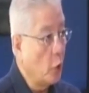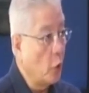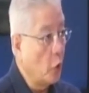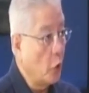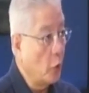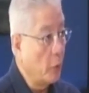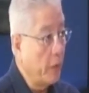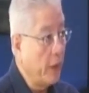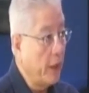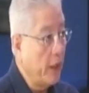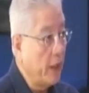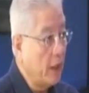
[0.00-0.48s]

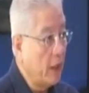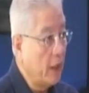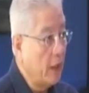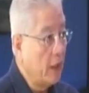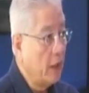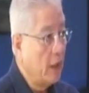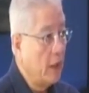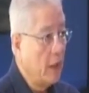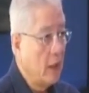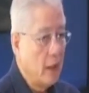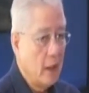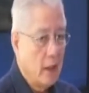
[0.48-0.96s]
freedom.
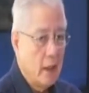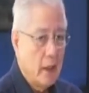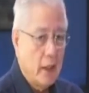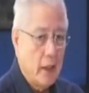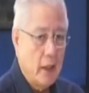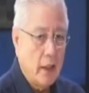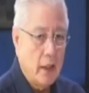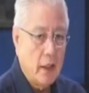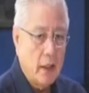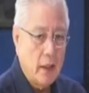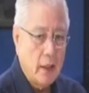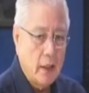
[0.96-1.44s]

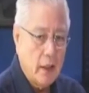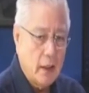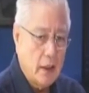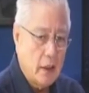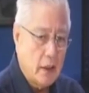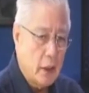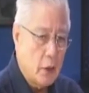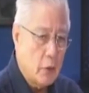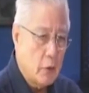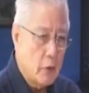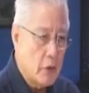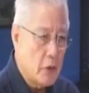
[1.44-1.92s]
Eh,
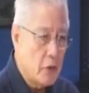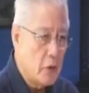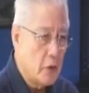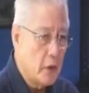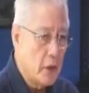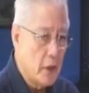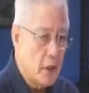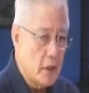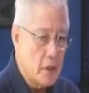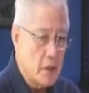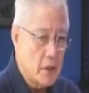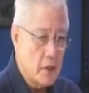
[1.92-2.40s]
the question
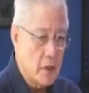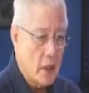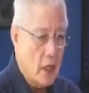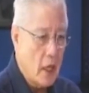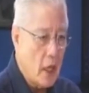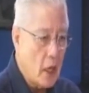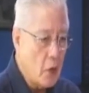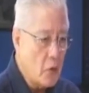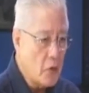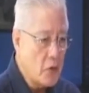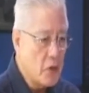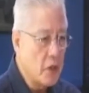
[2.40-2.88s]
is,
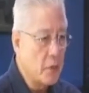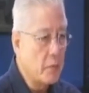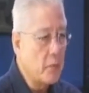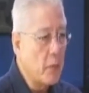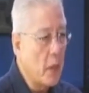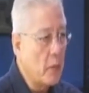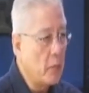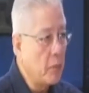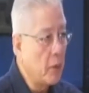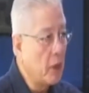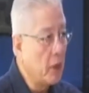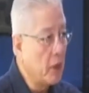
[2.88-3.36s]
how is it
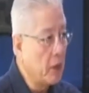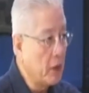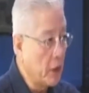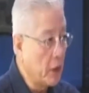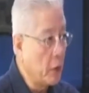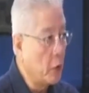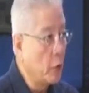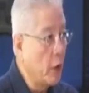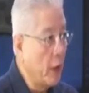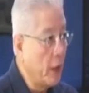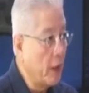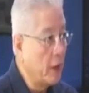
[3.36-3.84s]
properly
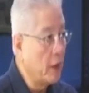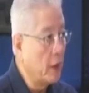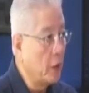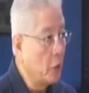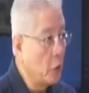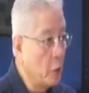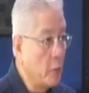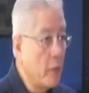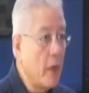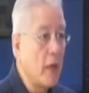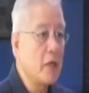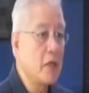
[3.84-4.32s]
regulated
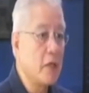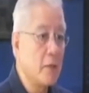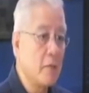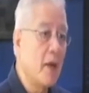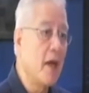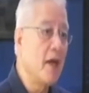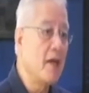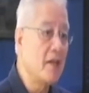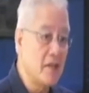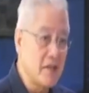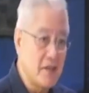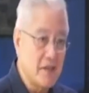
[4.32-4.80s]
to
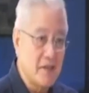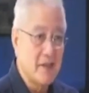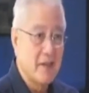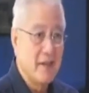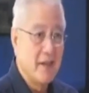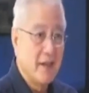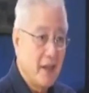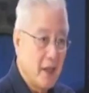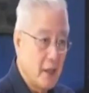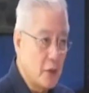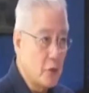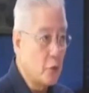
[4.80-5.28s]
maximize
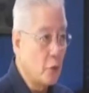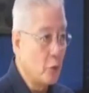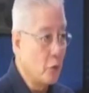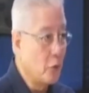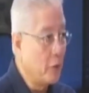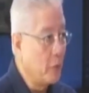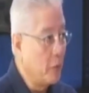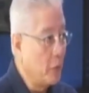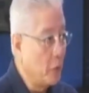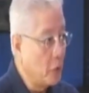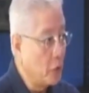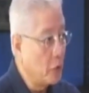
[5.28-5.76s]
its
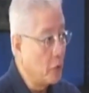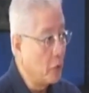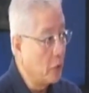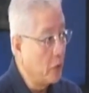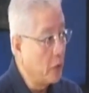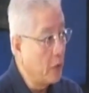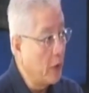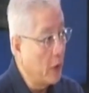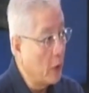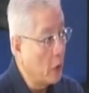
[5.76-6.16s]
contribution to the